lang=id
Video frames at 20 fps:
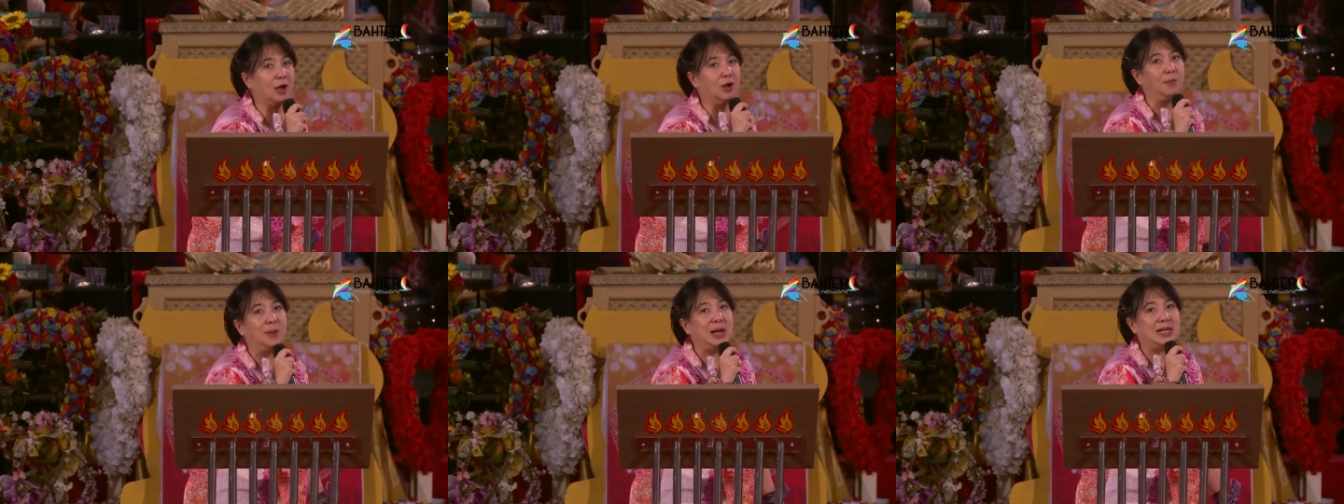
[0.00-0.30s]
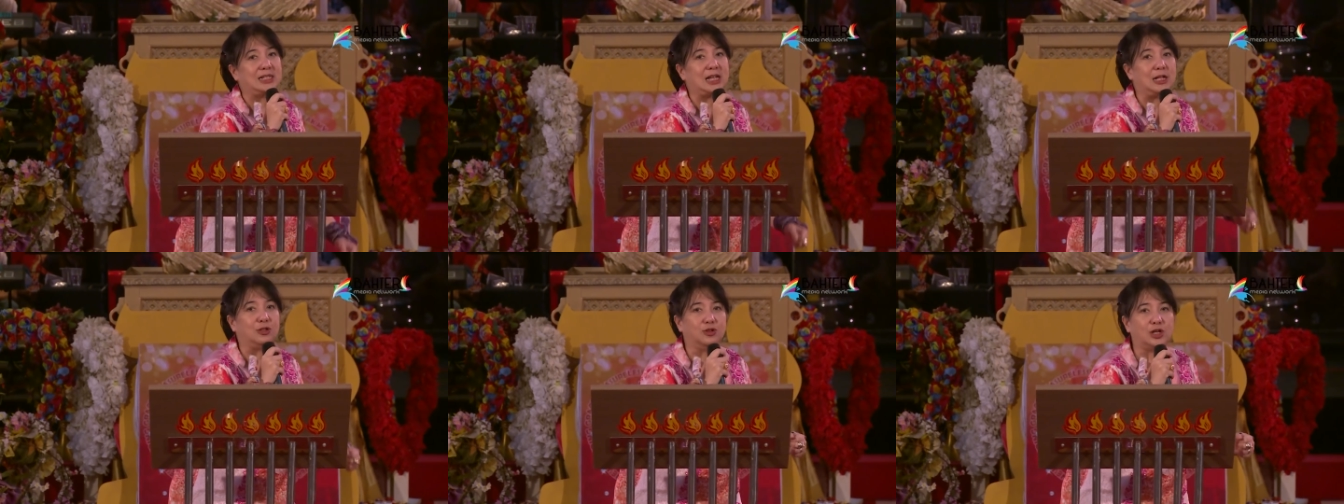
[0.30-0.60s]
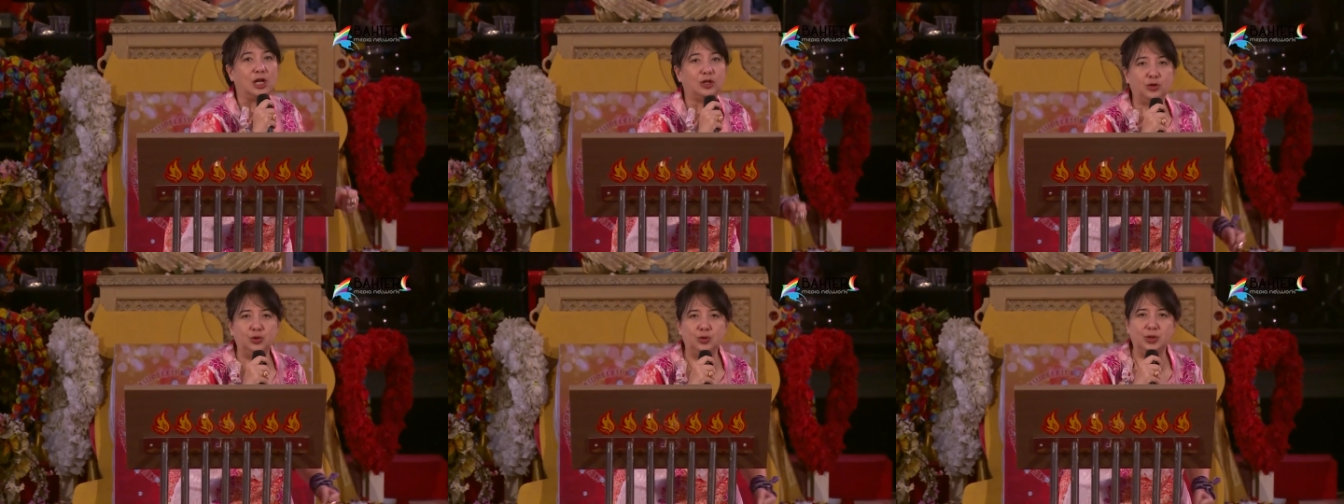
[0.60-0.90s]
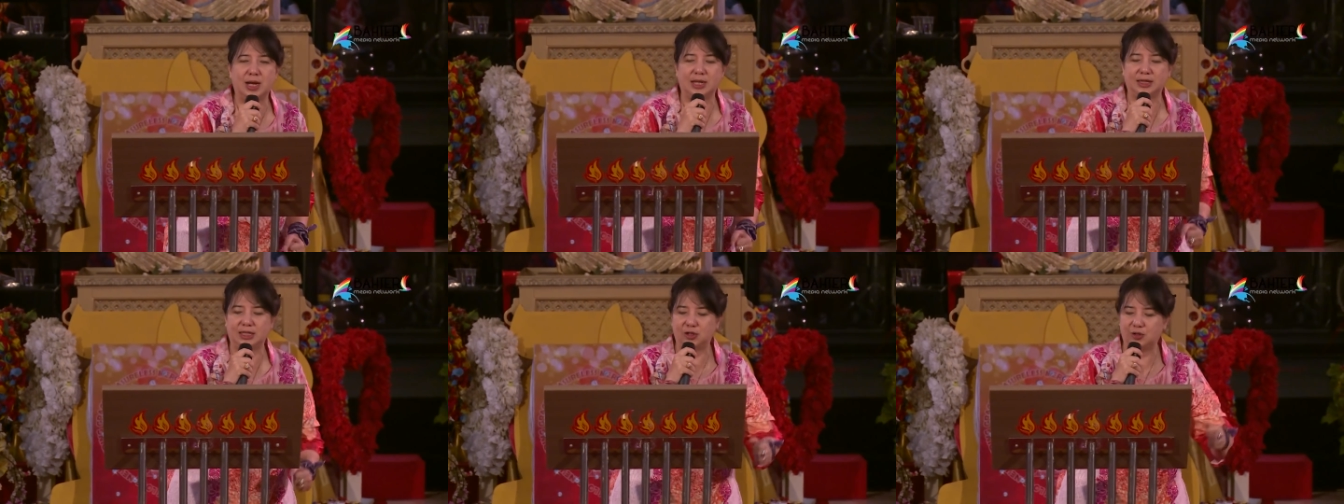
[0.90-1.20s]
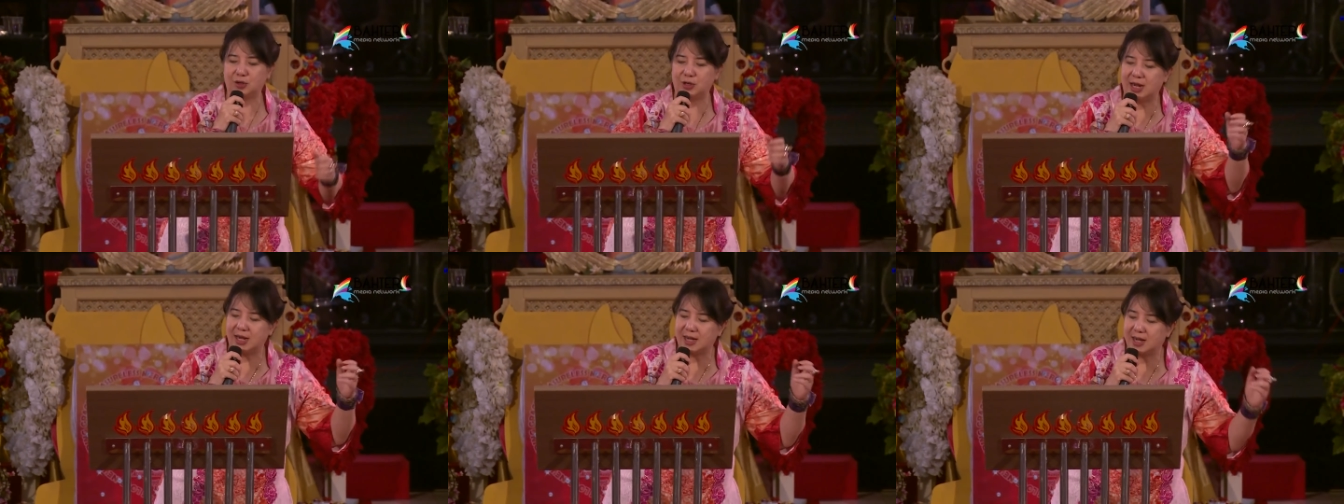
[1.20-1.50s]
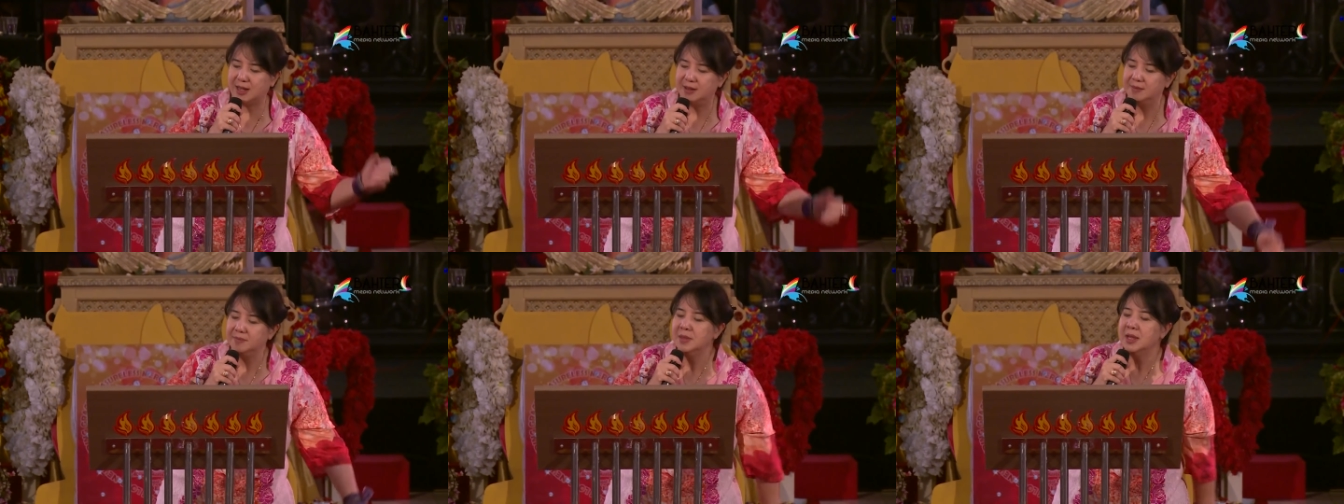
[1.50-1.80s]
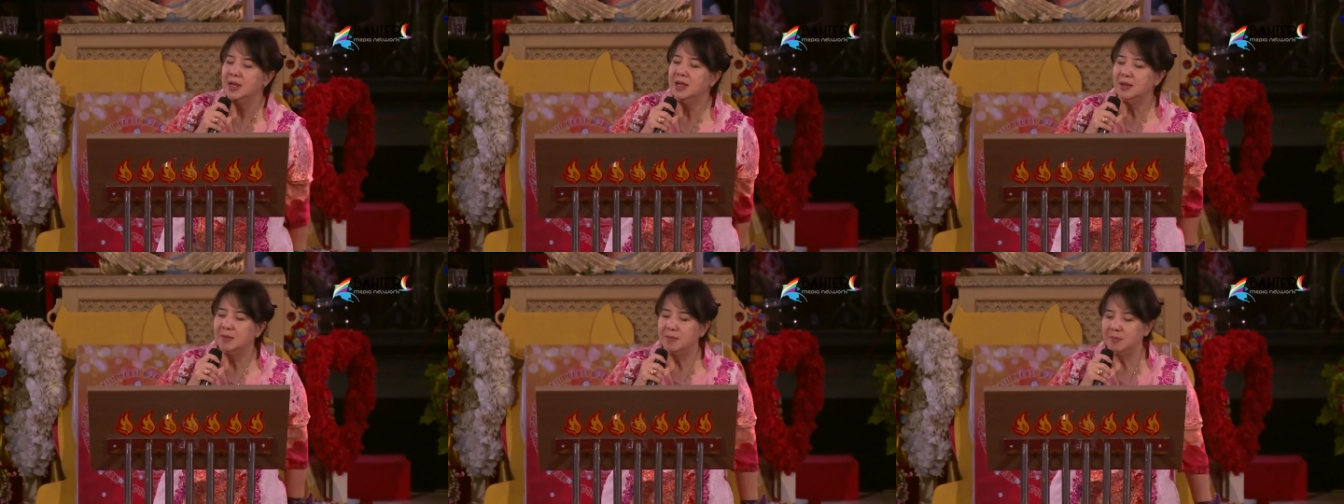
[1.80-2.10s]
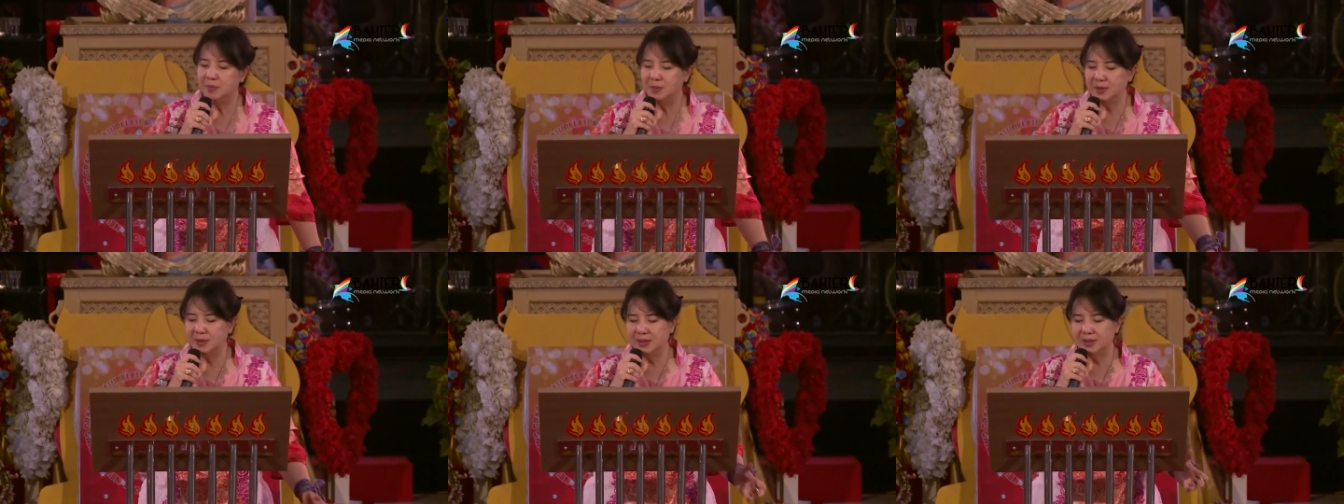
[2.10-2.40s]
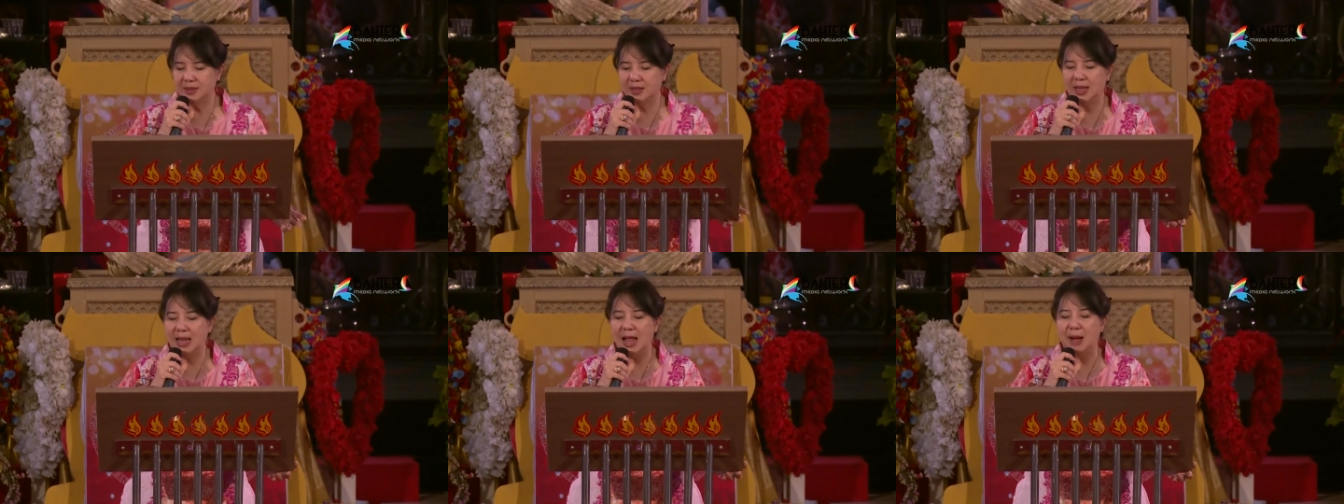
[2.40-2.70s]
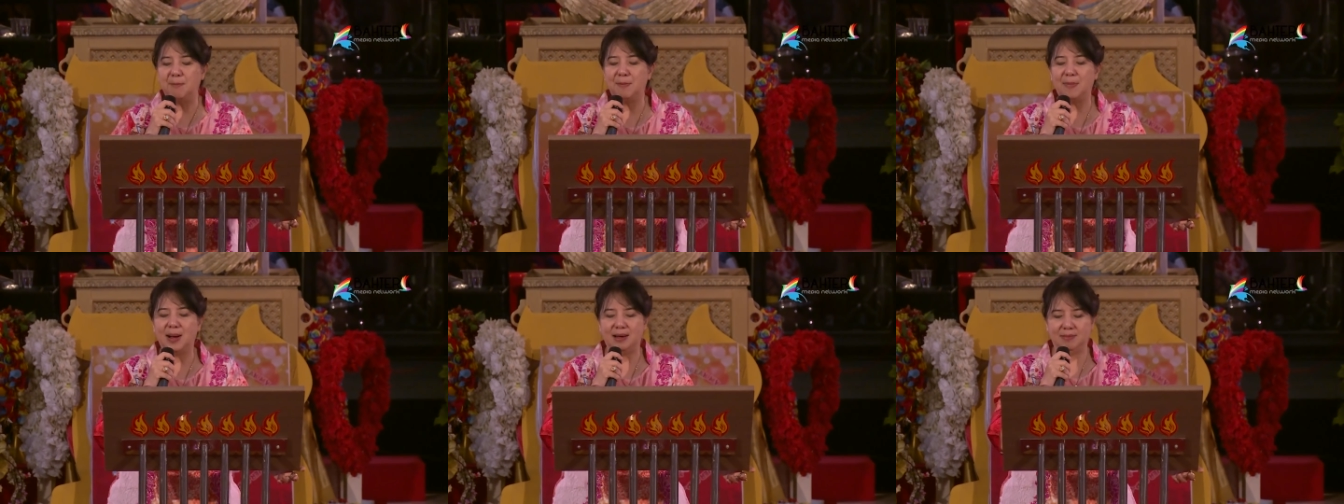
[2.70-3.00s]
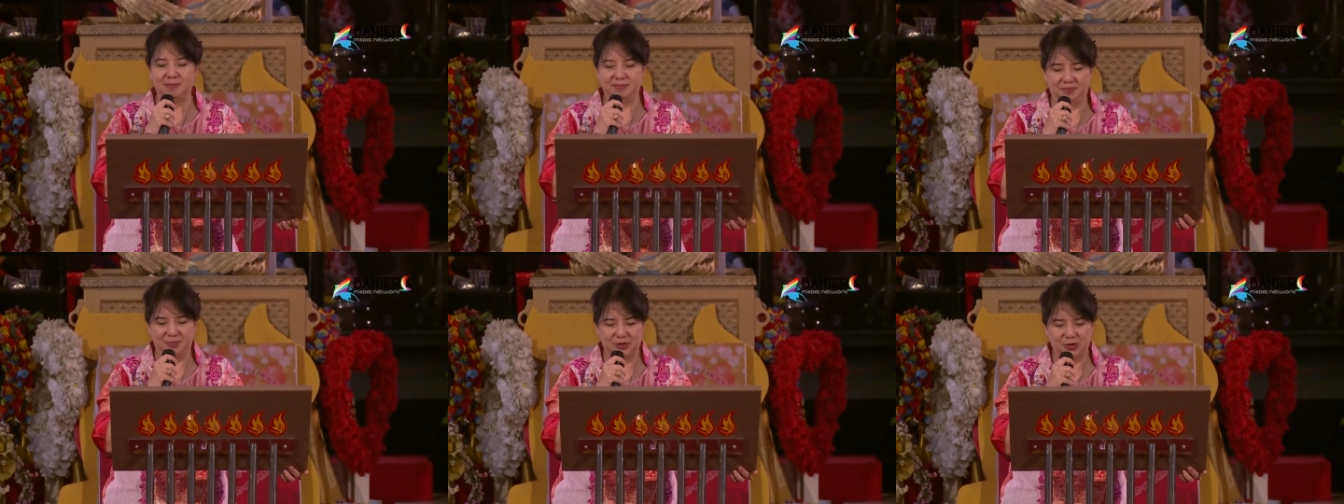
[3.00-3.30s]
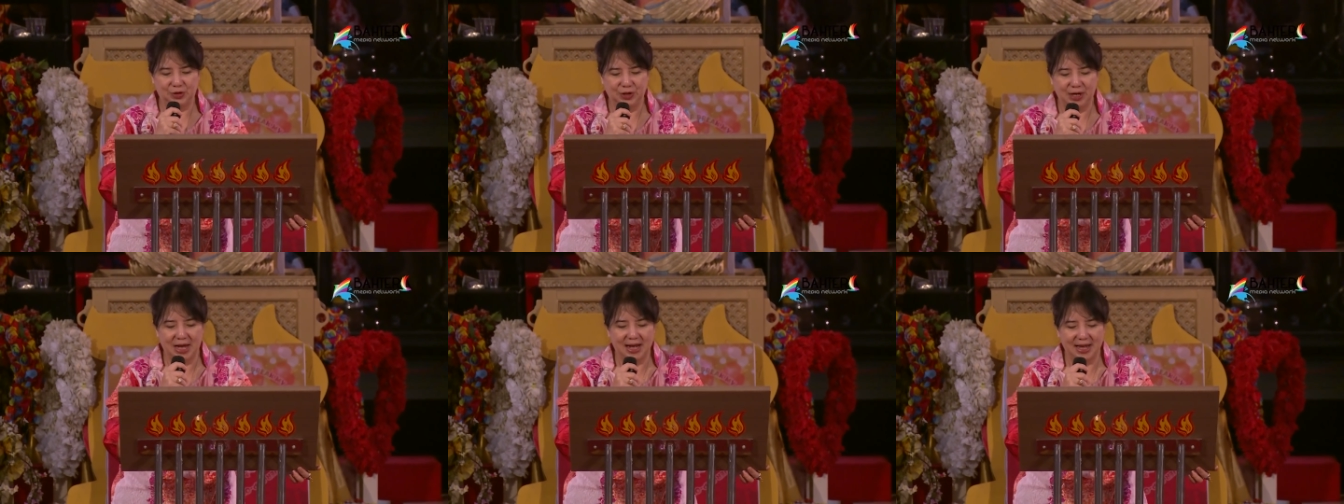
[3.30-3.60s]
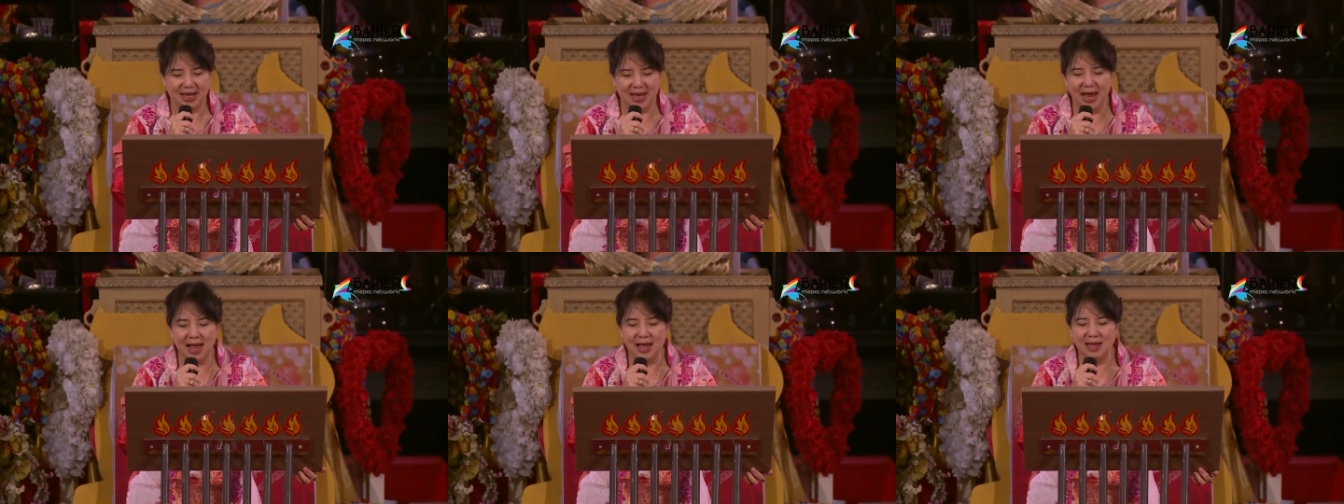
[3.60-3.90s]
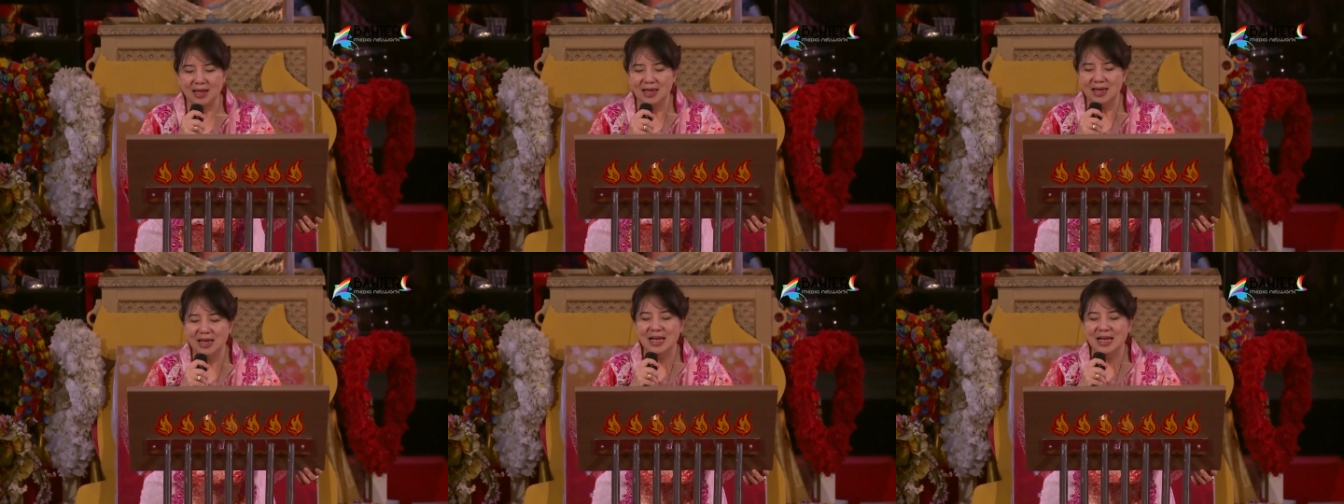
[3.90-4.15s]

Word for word: Kalau bahas satu-satu nanti saudara lama saudara ya.